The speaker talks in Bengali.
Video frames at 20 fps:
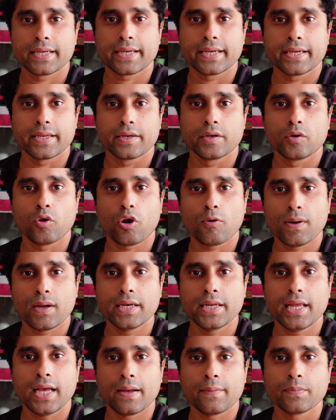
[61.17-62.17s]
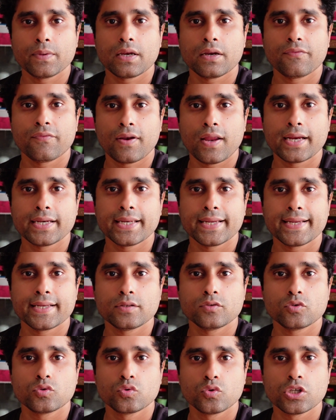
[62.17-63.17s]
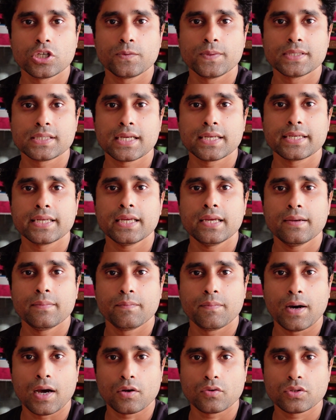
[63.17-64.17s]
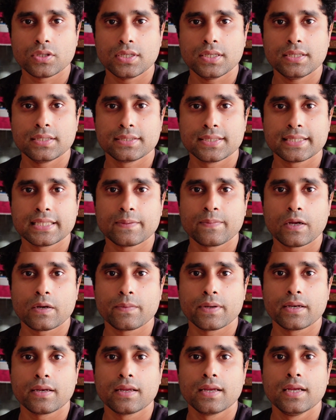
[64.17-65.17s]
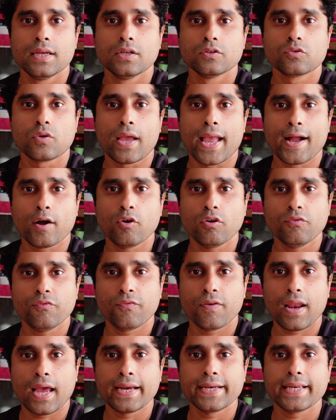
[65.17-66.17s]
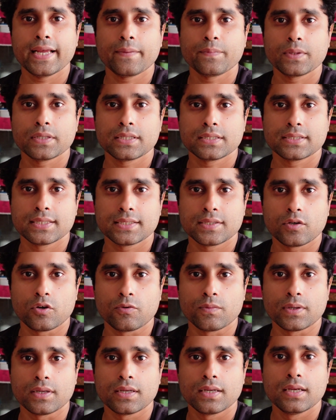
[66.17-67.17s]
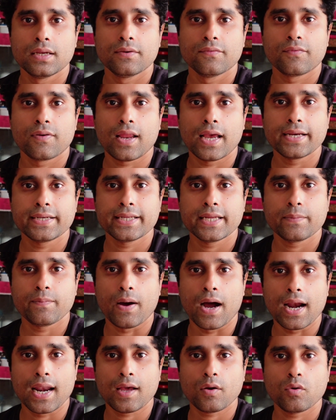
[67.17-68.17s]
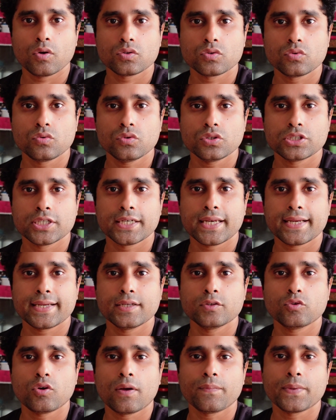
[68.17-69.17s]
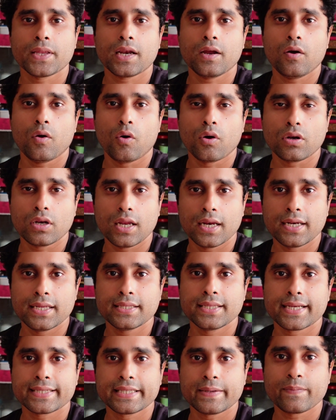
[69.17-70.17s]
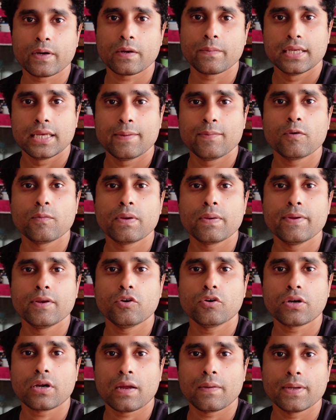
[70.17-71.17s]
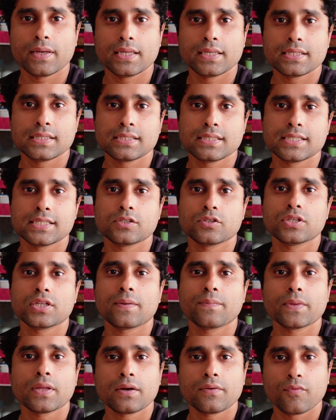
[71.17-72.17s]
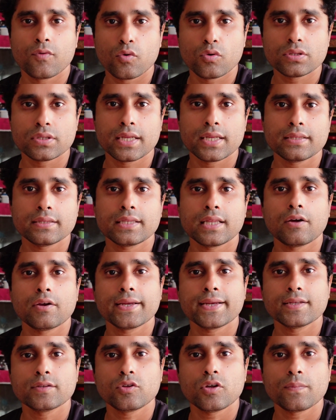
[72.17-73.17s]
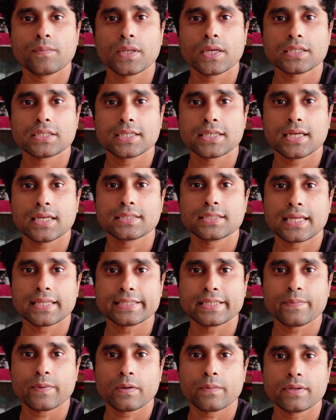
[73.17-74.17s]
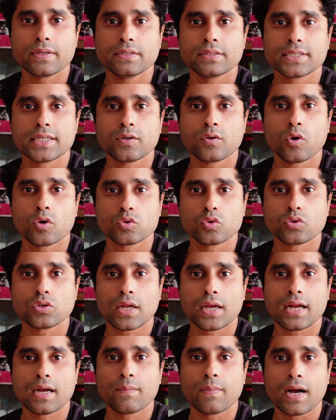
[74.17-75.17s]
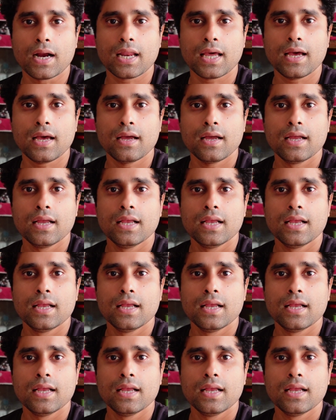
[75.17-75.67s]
থেকে নর্মালি আপনারা ফ্লাইটে কিন্তু ট্যুরিস্ট ভিসা নিয়ে ভারতে যেতে পারবেন তো এখন ফ্লাইটে আপনাদের যেতে হবে ফ্লাইটের ভাড়া কত সেটা কিন্তু আপনারা অনলাইনেই দেখতে পারবেন এবং বিভিন্ন ট্রাভেল এজেন্সিতে যদি আপনারা ফোন দেন তাহলে কিন্তু আপনারা সেটা জানতে পারবেন যে কত টাকা ভাড়া